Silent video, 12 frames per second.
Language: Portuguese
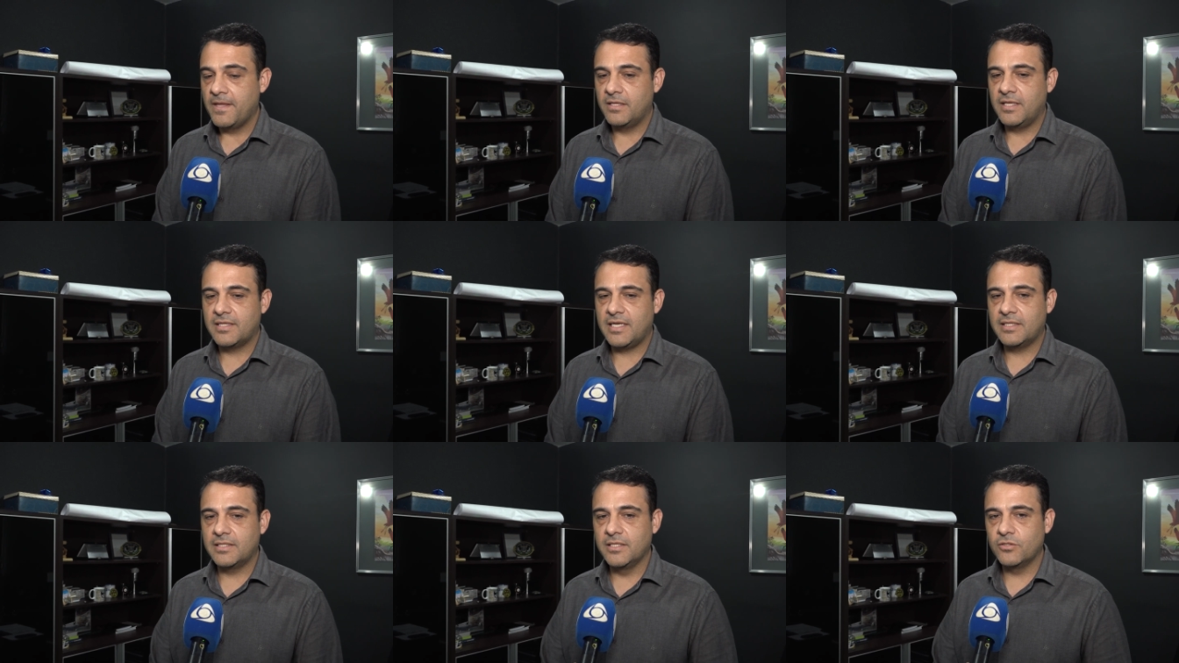né,
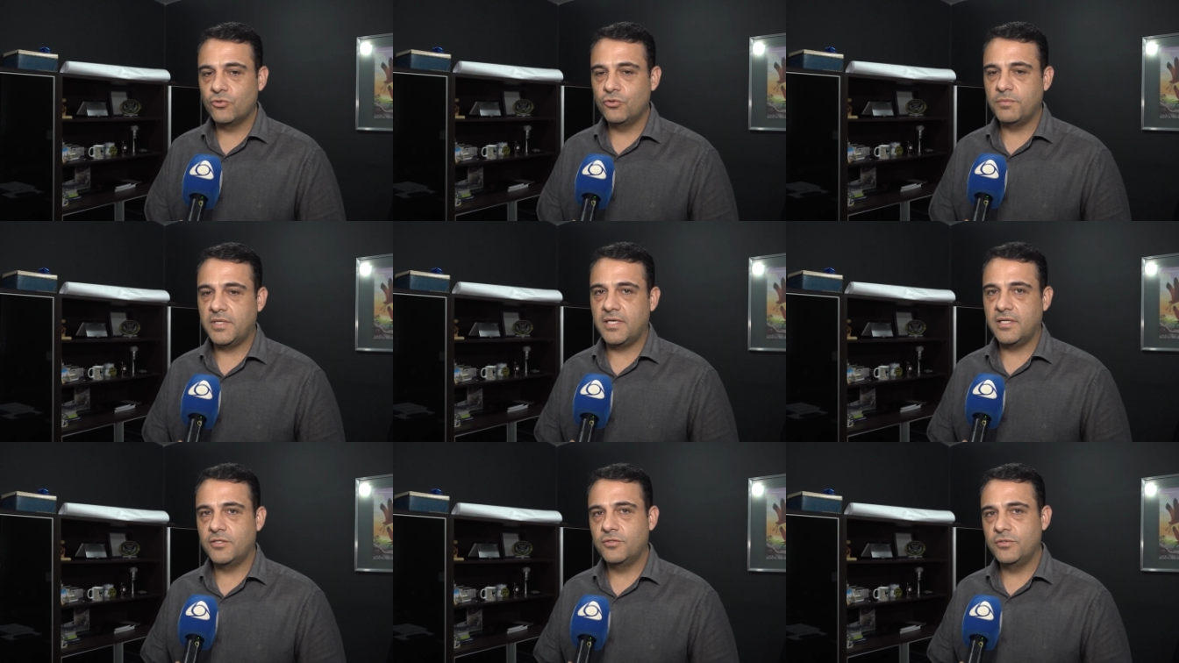tratando de
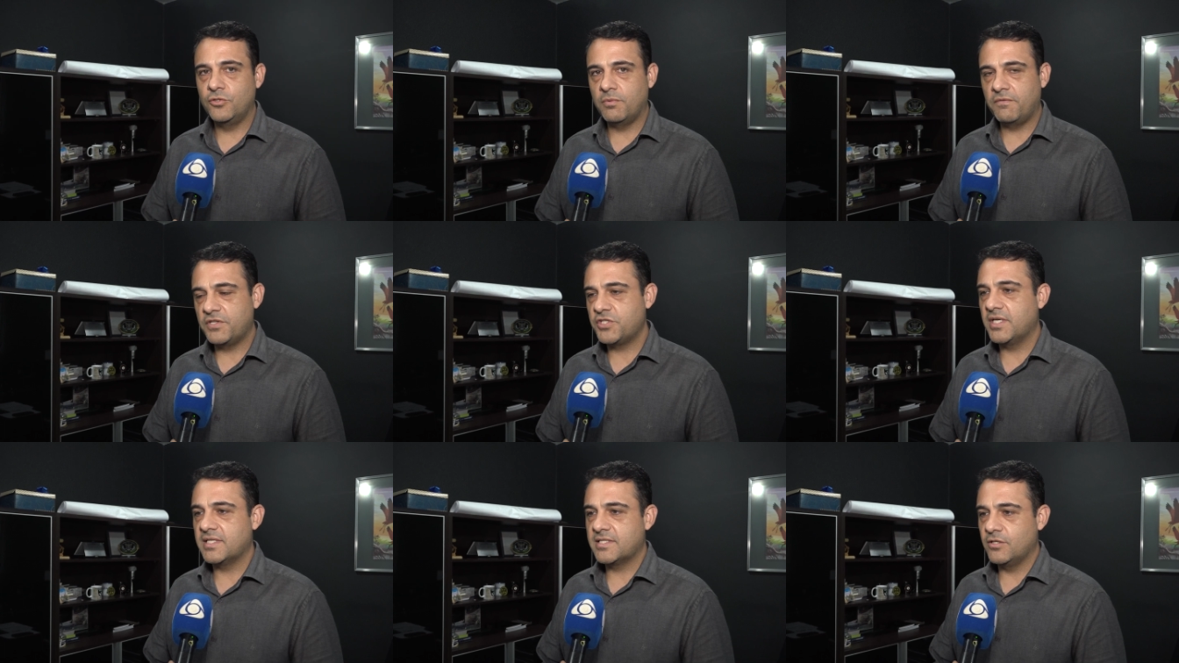uma, de uma
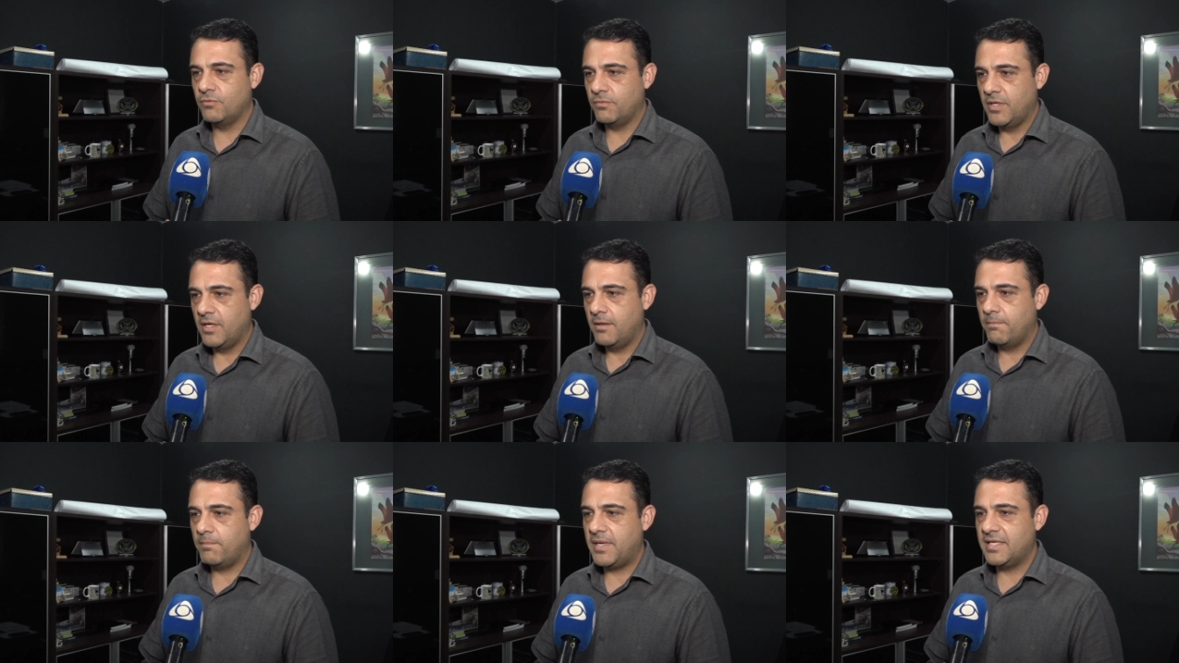investigação
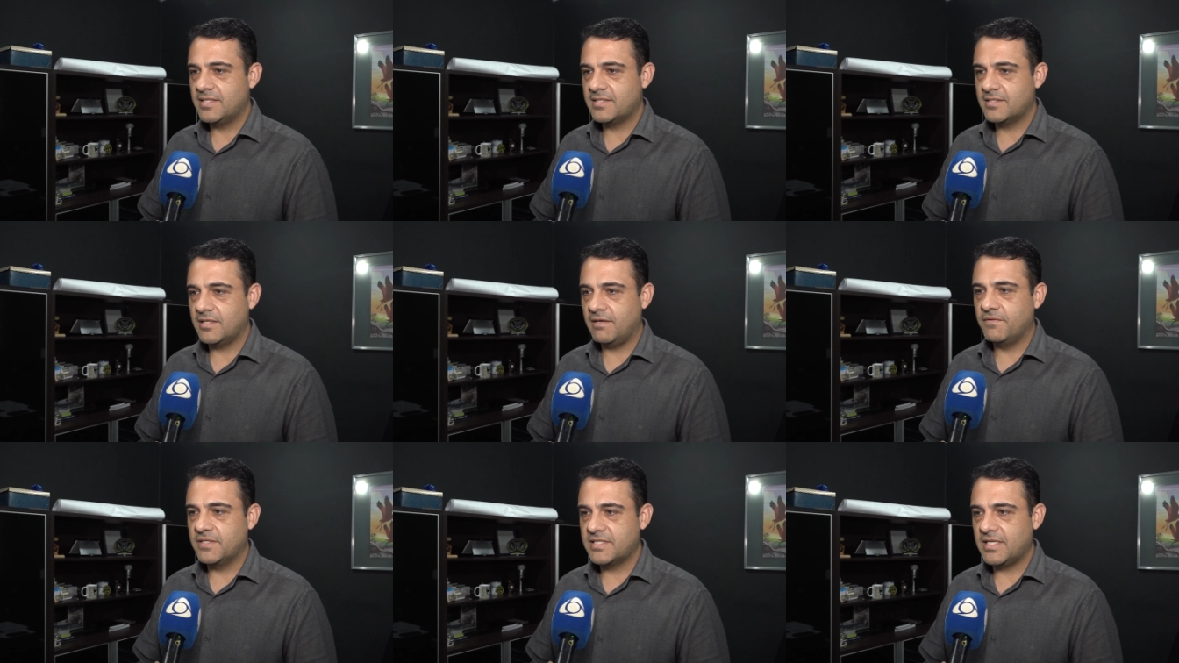mais
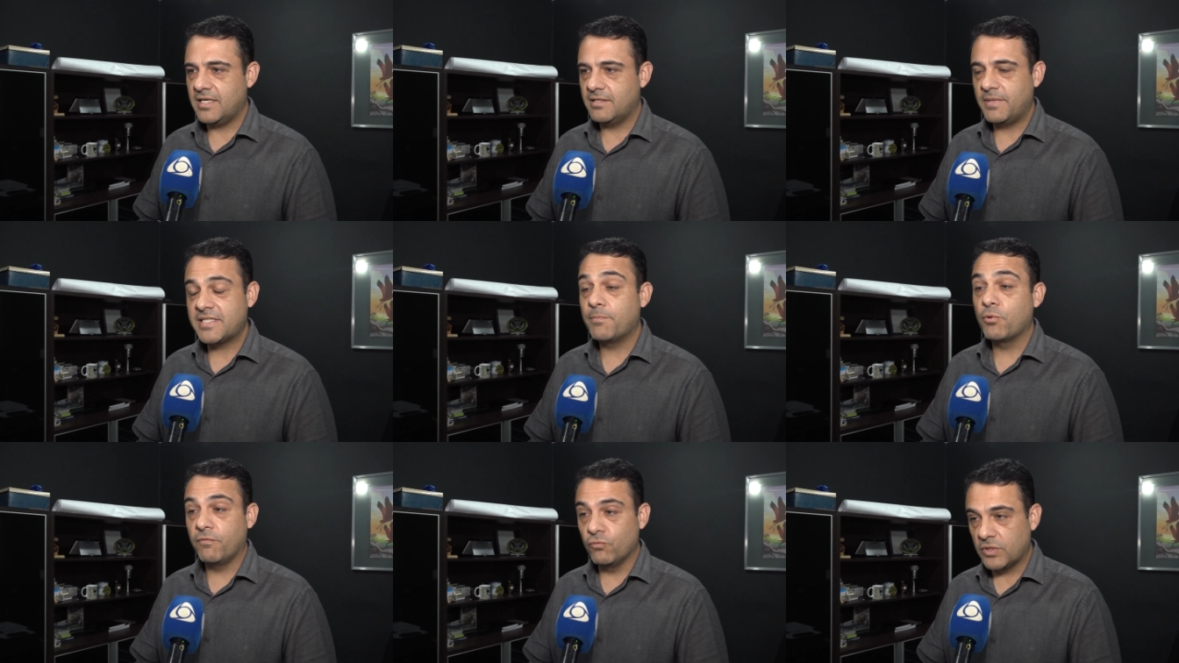avançada, mais
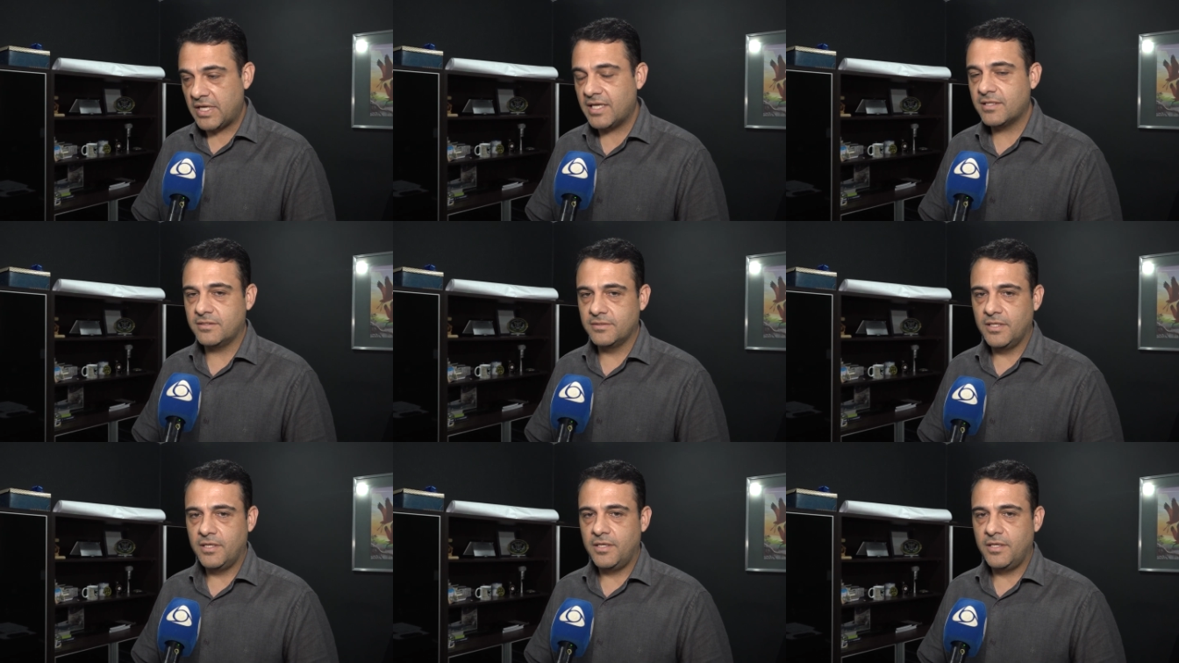aprofundada